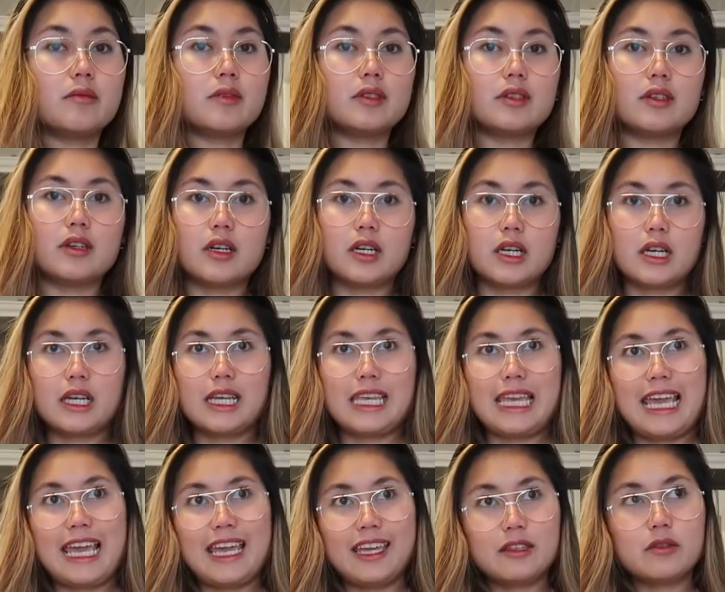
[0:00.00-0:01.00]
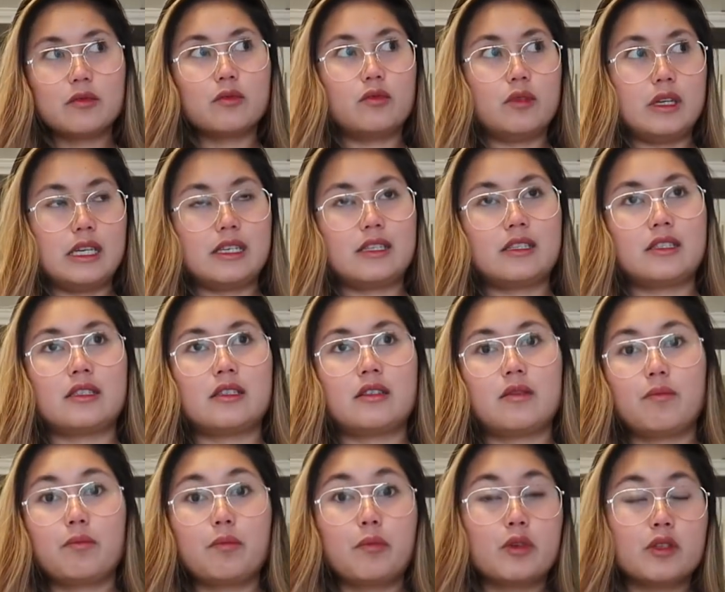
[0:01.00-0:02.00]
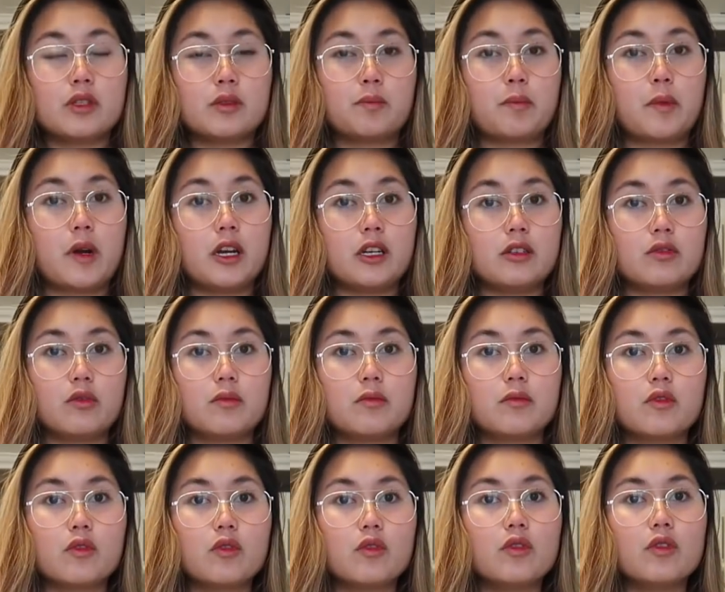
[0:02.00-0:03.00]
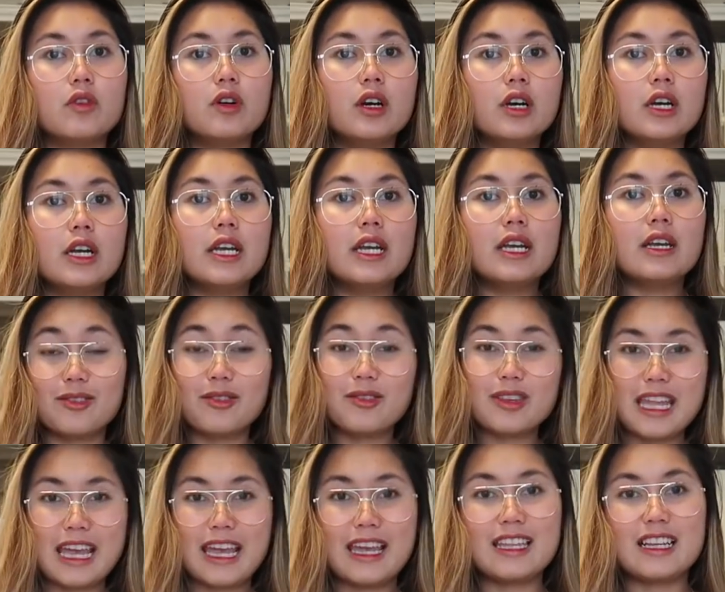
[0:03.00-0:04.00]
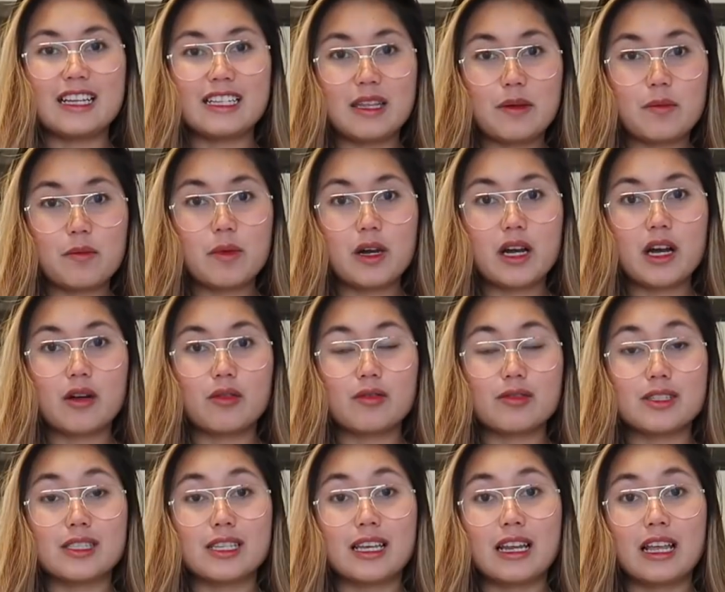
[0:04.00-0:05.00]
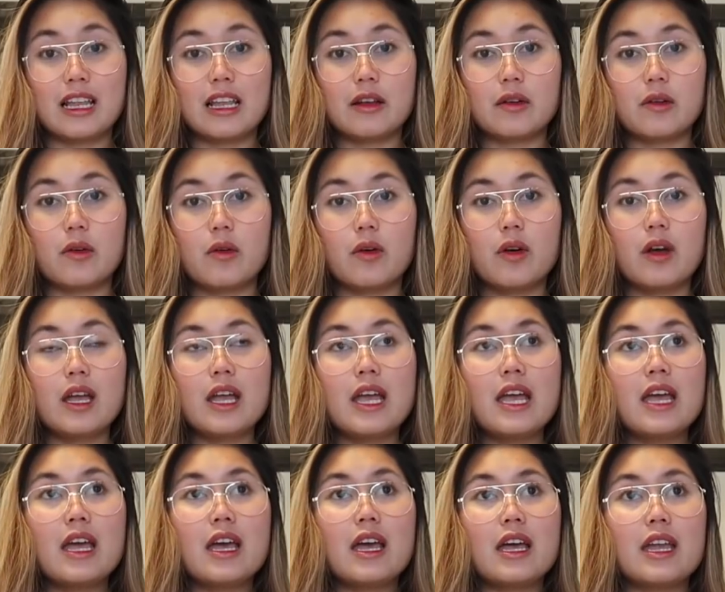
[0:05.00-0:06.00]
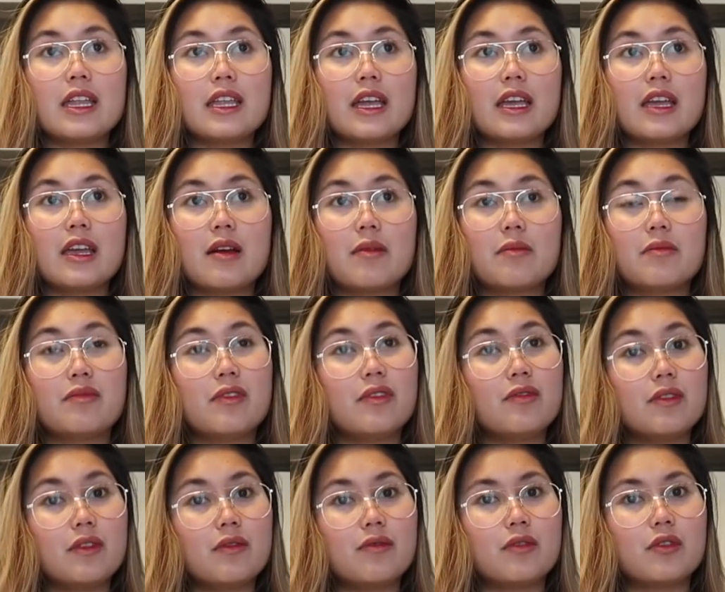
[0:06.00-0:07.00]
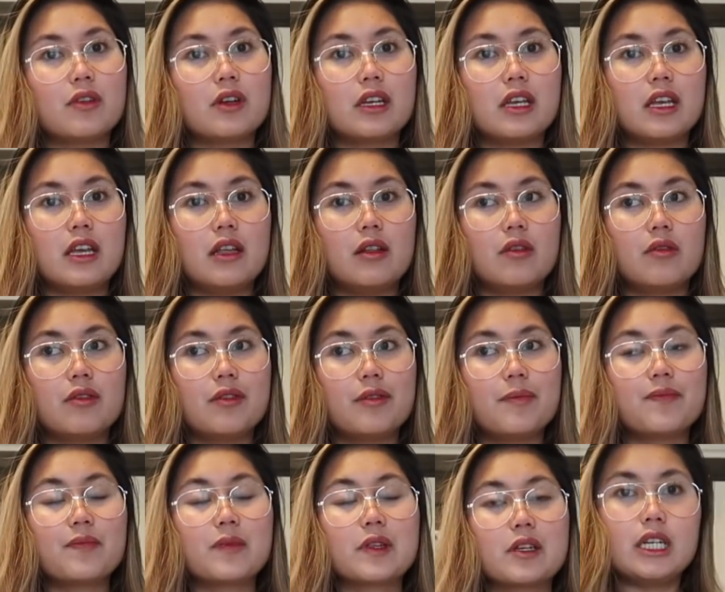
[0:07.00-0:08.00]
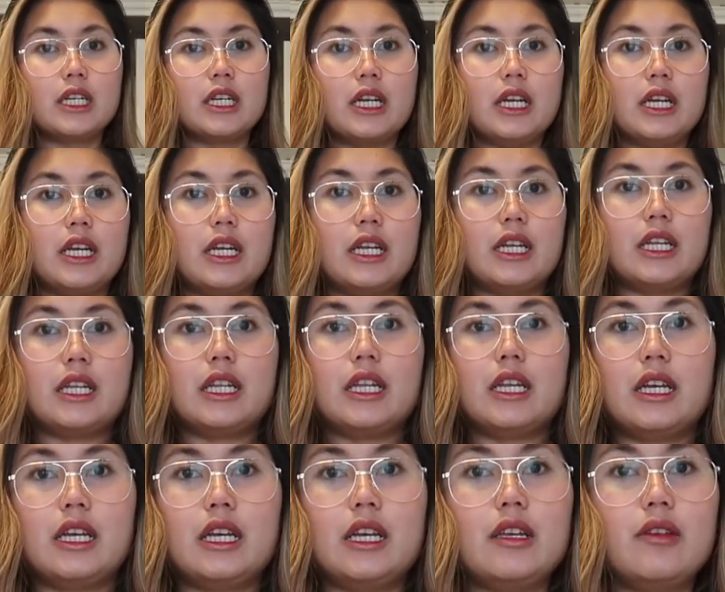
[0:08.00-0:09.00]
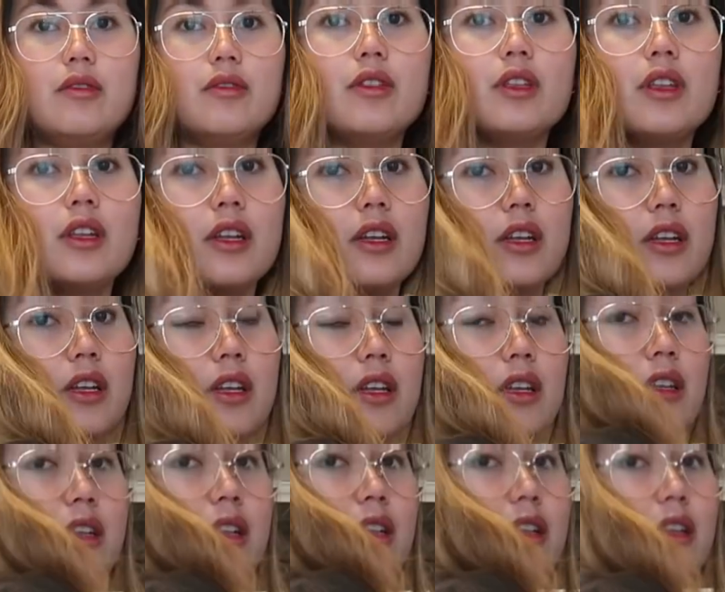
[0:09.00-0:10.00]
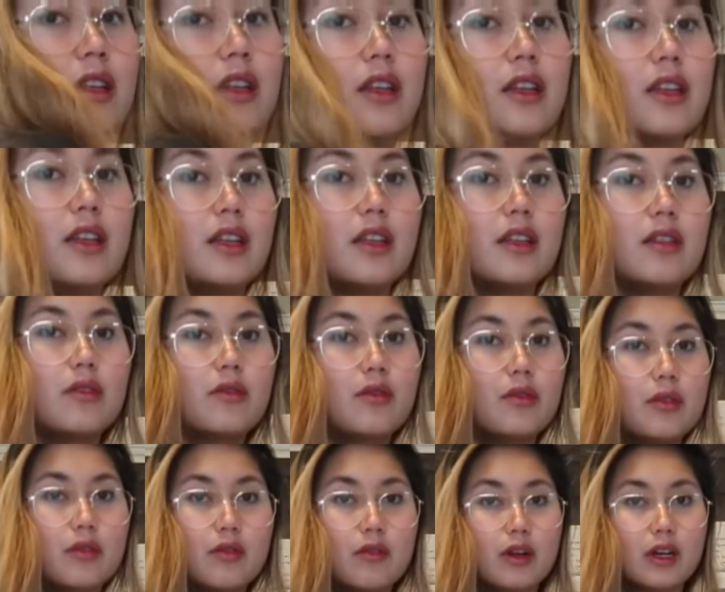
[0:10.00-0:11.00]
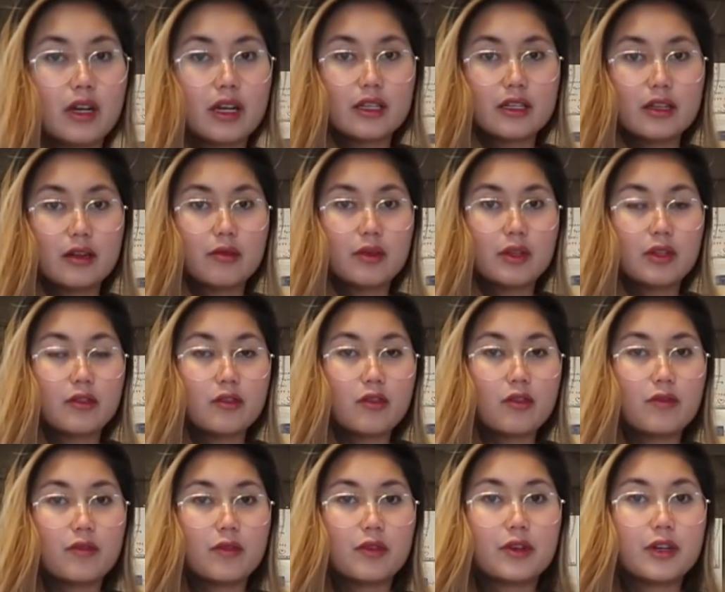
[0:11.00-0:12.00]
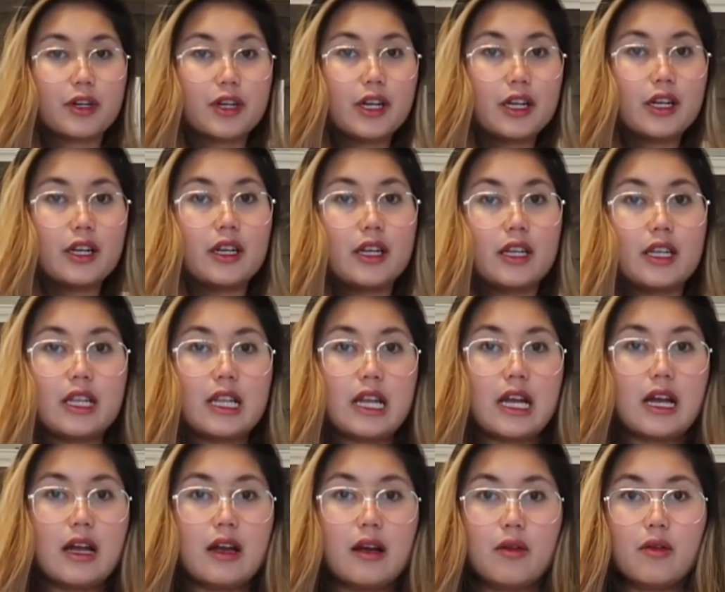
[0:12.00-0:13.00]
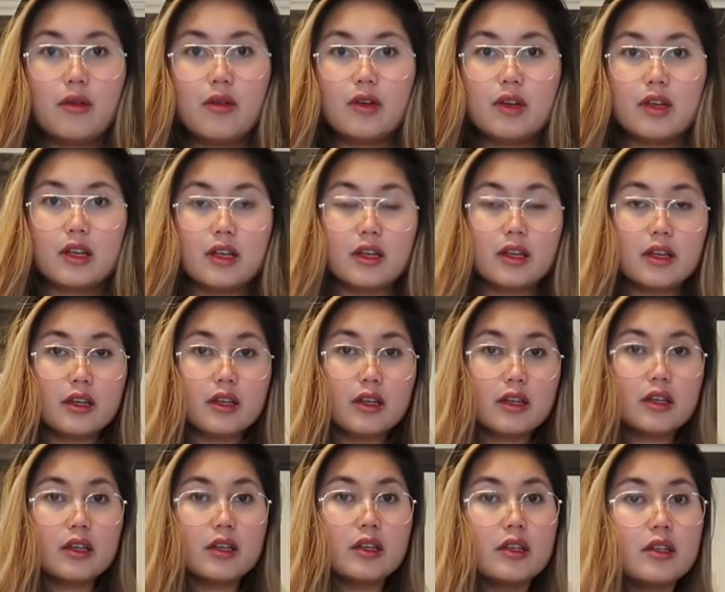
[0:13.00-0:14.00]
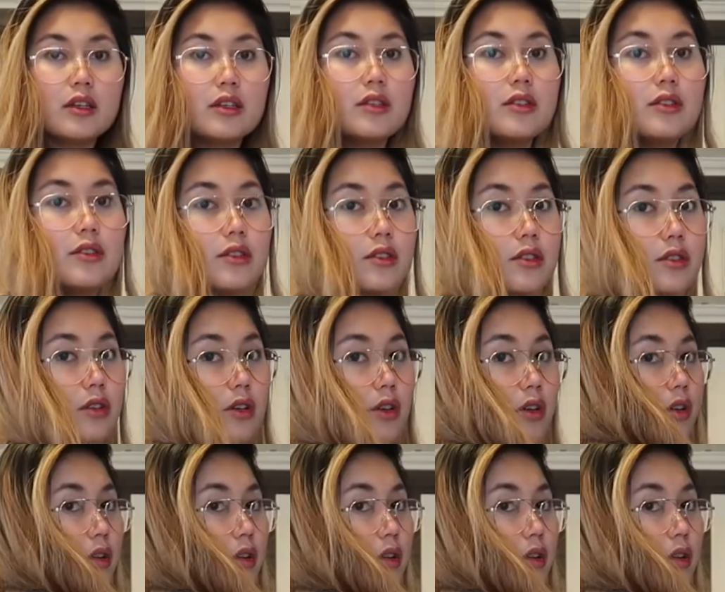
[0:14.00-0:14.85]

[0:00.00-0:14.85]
sa 8 weeks postpartum ko. Today, nagtimbang ako sa sarili ko. And I am 54 kilo. And, uh, yun, ito yung katawan ko for now. So,